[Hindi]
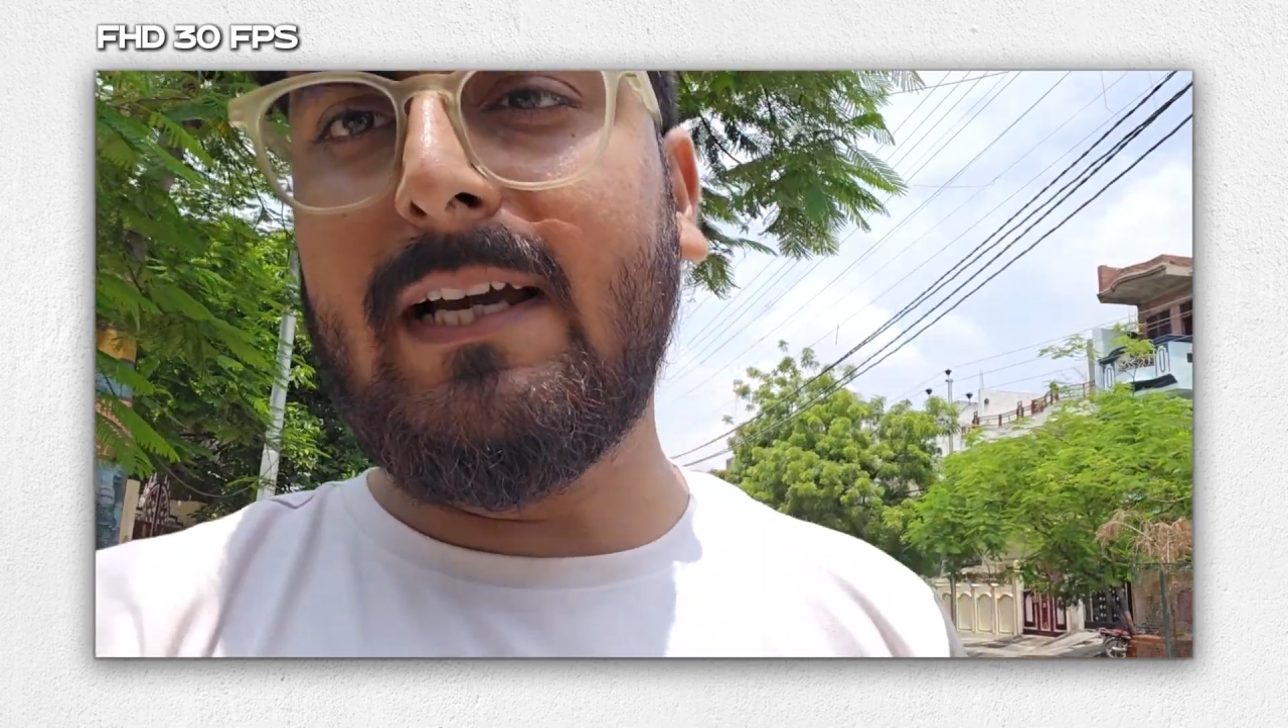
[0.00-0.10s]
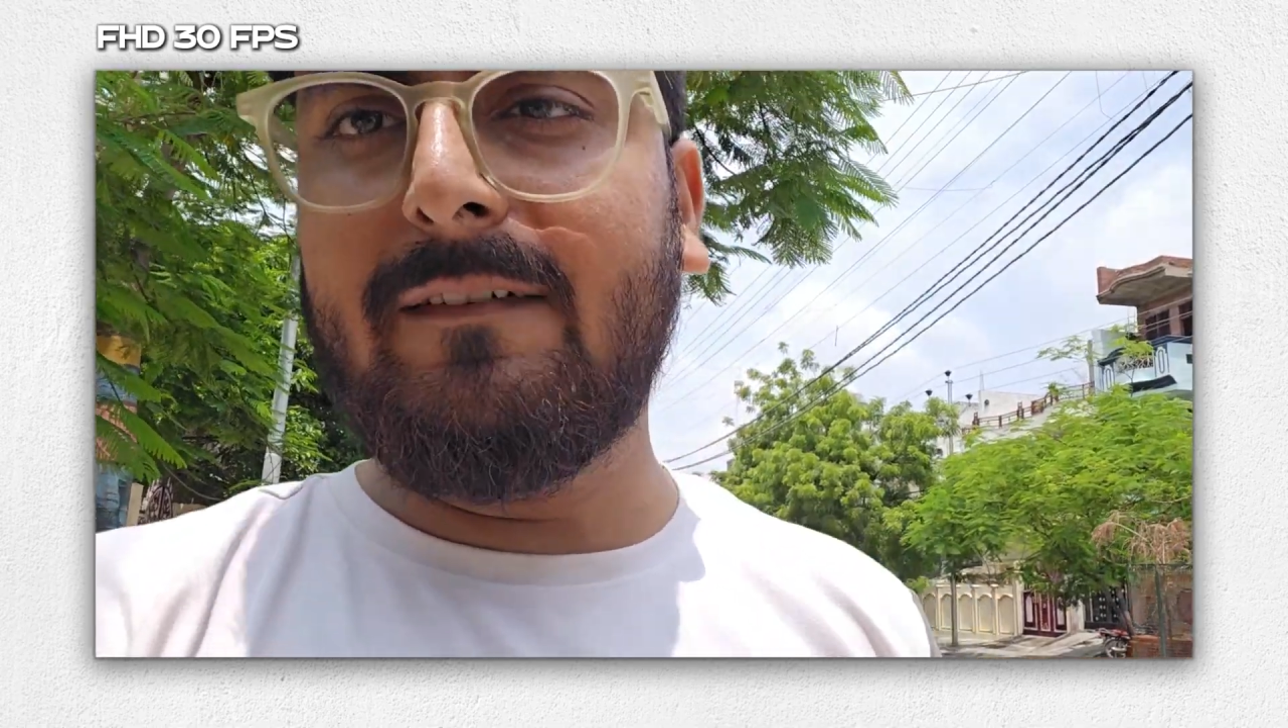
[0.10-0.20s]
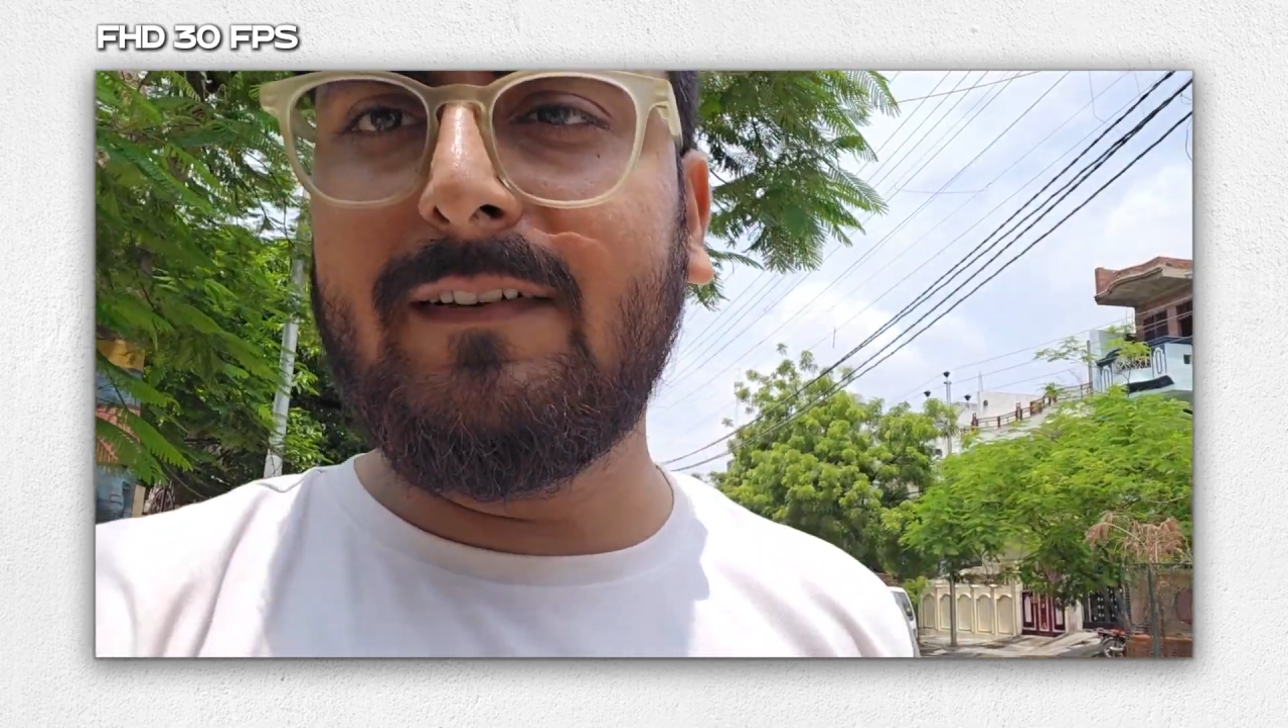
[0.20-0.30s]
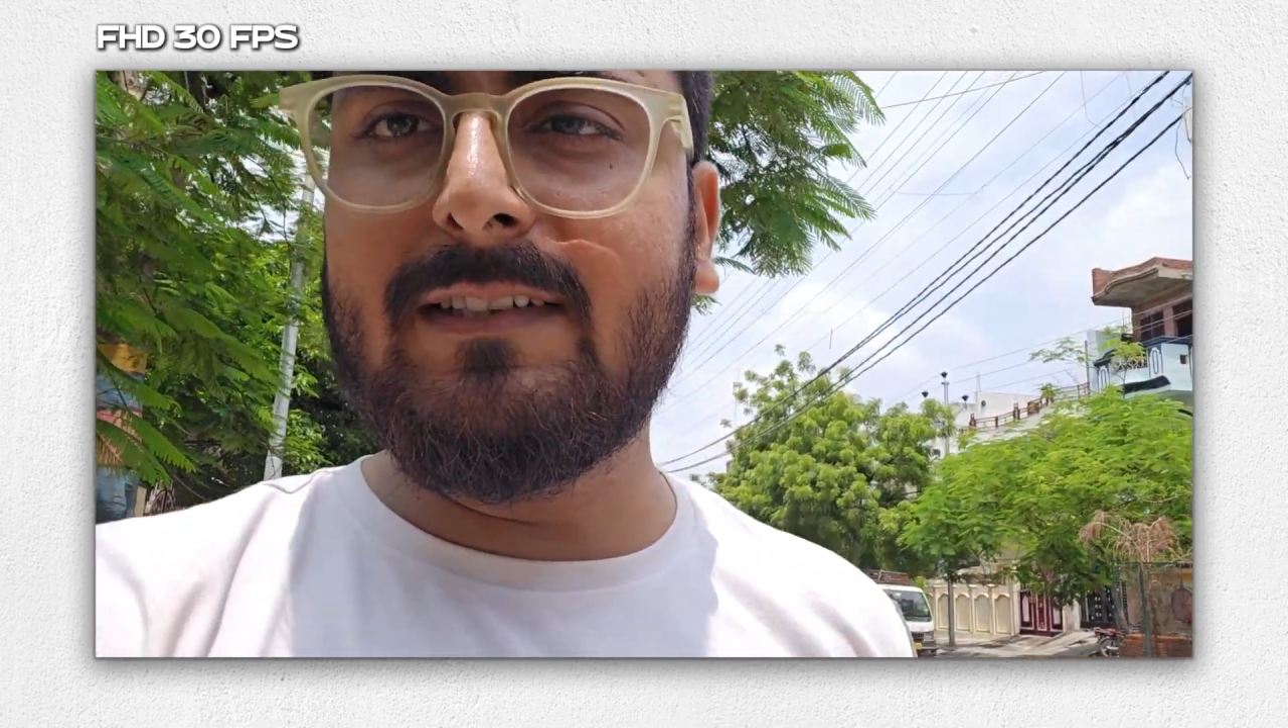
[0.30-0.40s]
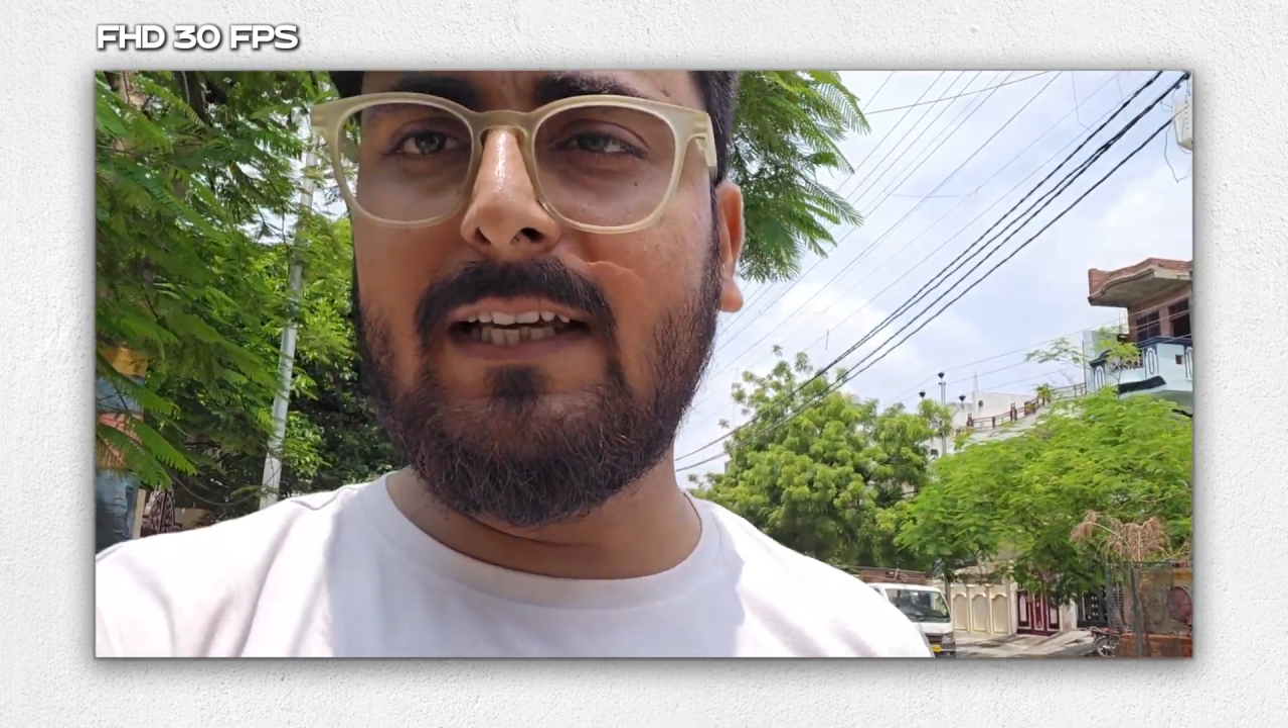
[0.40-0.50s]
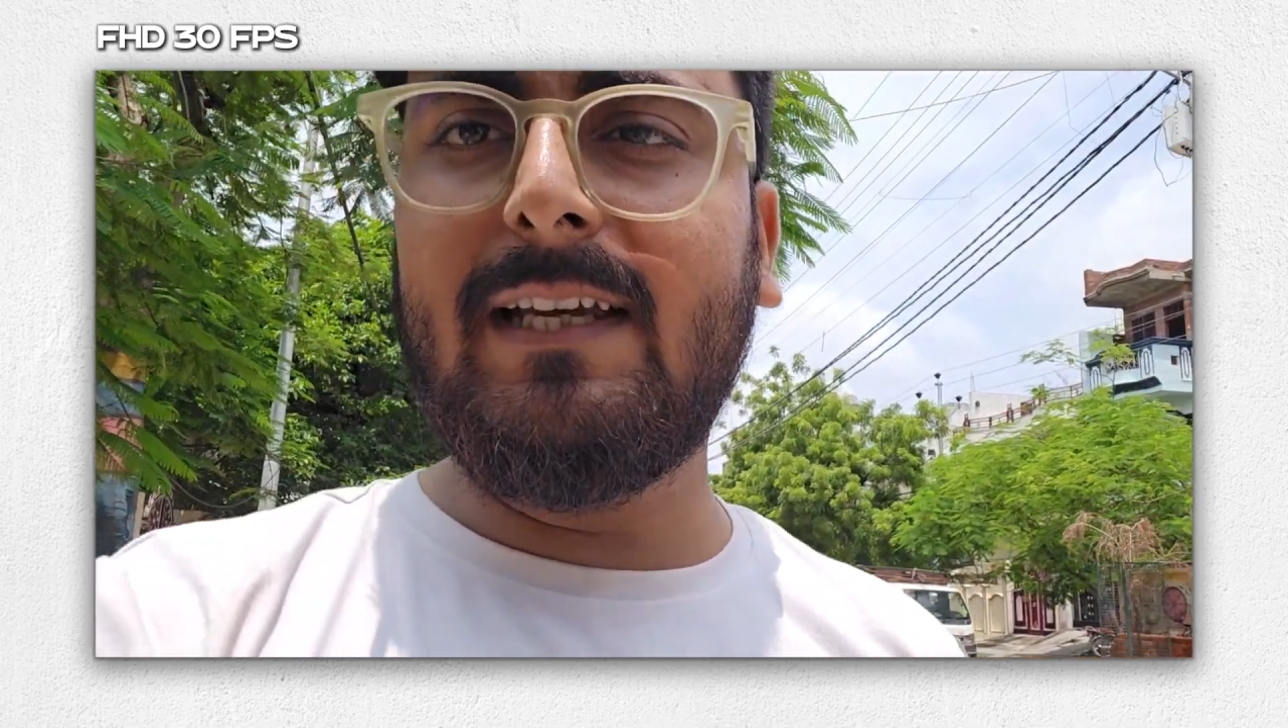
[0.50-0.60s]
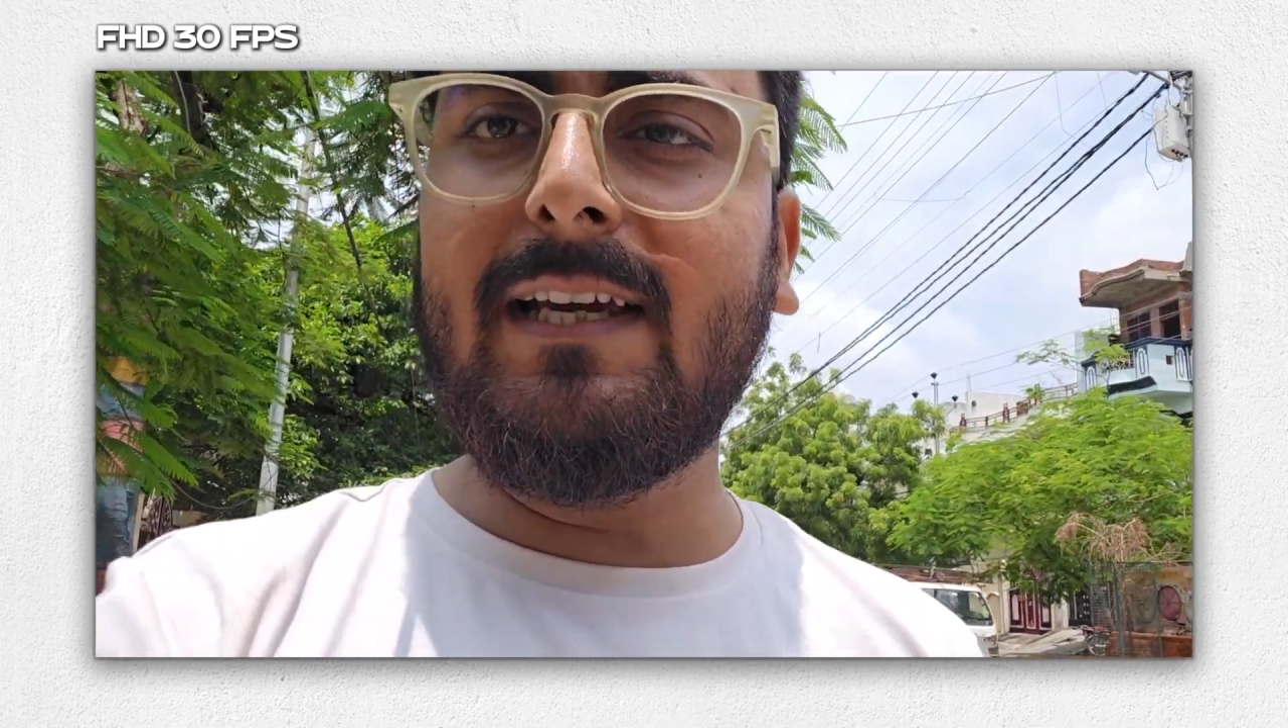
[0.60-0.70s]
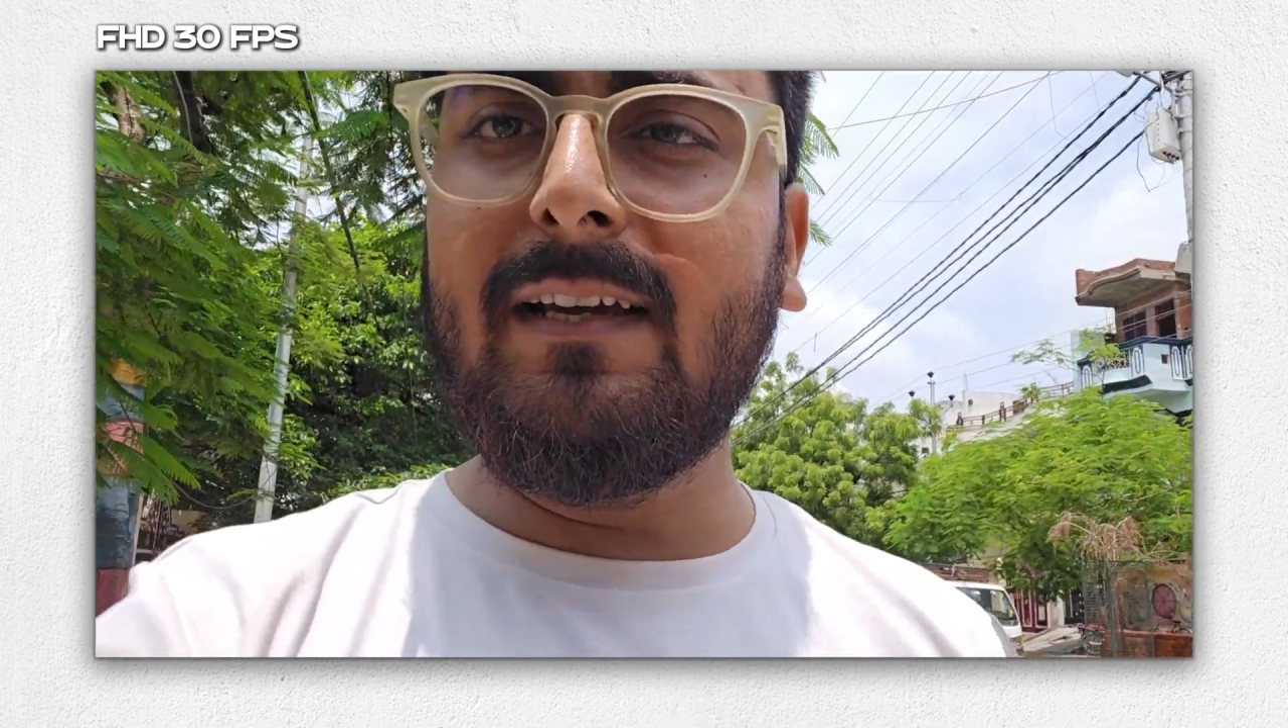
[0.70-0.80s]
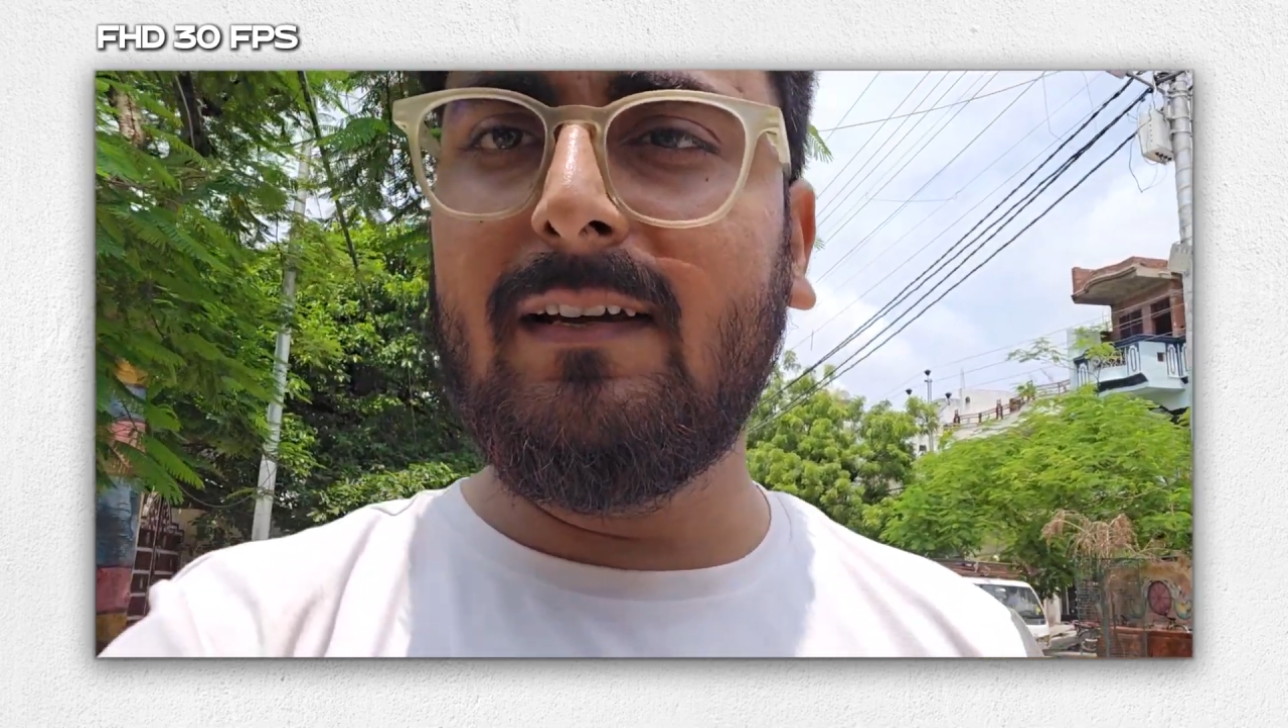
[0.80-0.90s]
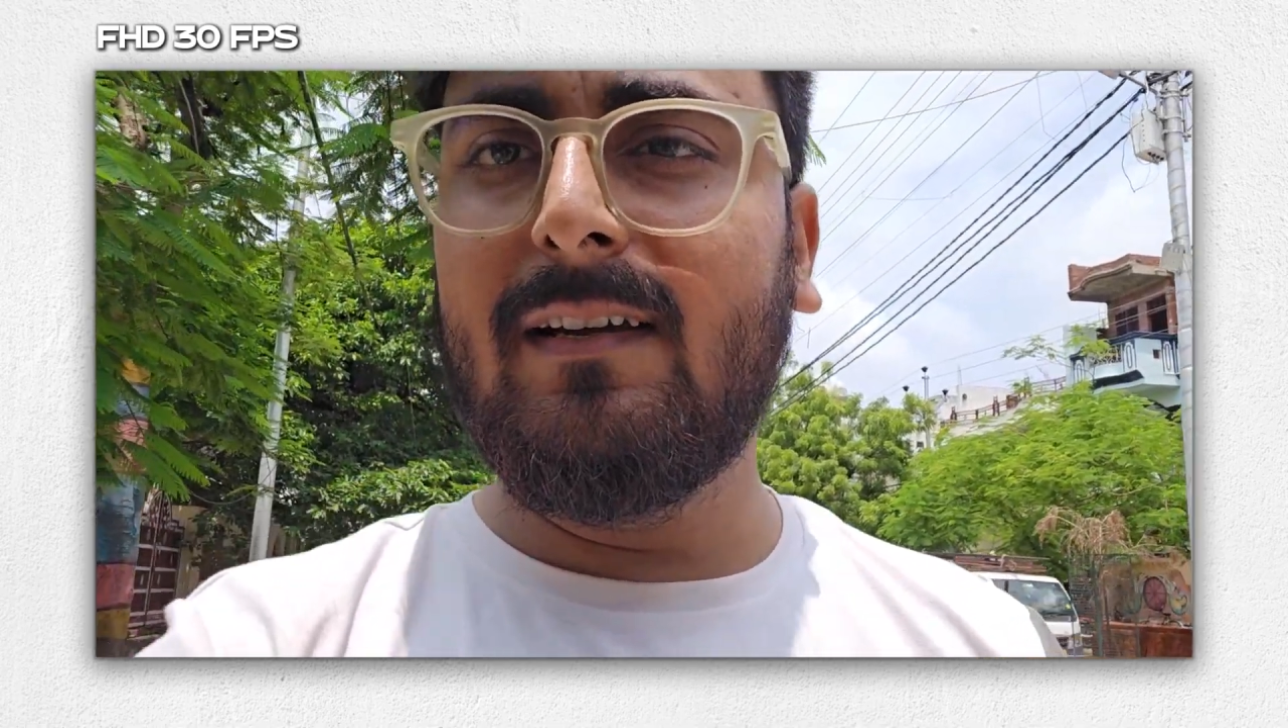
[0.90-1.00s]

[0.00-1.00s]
काफ़ी सही है